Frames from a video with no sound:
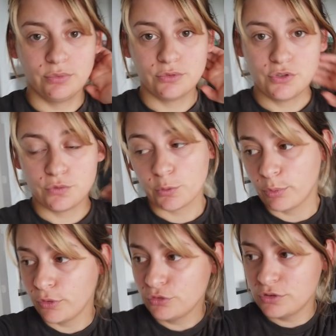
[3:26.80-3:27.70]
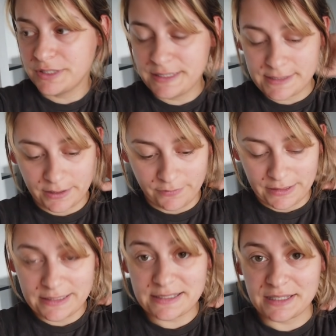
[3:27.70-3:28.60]
Bon, je vous reprends, Juliette s'est
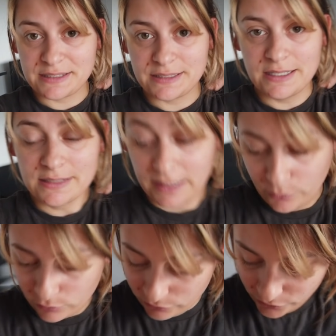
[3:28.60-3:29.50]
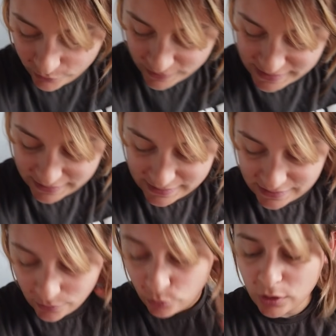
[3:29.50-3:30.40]
réveillée de sa sieste. Elle est en forme, hein, ça y est.
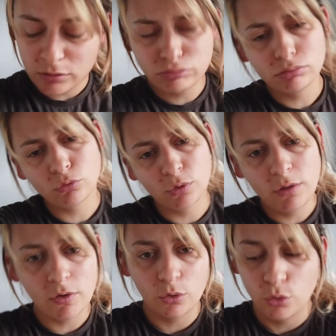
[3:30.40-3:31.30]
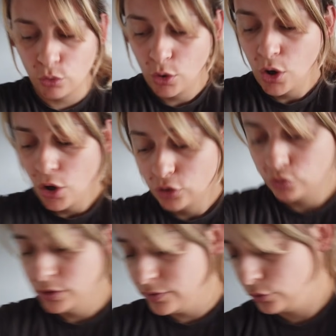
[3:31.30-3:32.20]
Ça... Oh, eh, ton livre, euh, ton